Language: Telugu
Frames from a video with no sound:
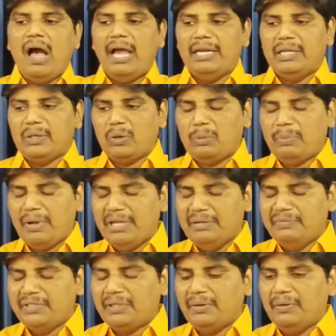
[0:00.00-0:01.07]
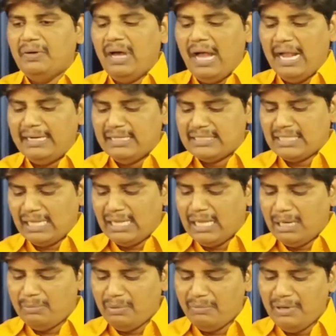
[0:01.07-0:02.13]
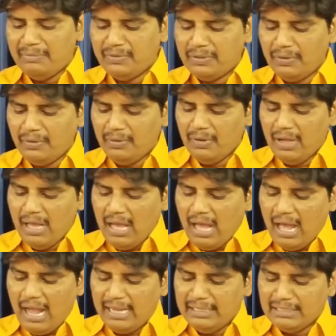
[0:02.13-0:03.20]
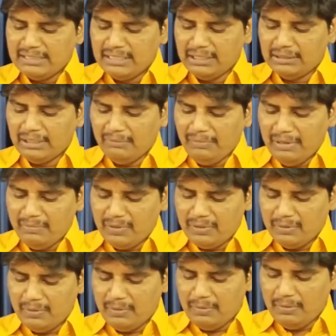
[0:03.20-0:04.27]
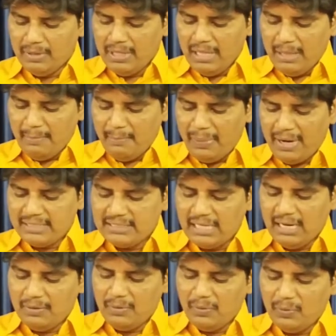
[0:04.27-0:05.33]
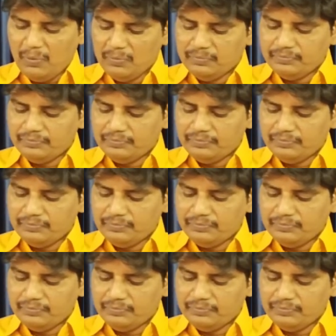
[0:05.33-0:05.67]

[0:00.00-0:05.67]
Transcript: ఆయన కృప ఏమిటో ఆయన సంకల్పం ఏమిటో ఆయన చిత్తం ఏమిటో ప్రజలకు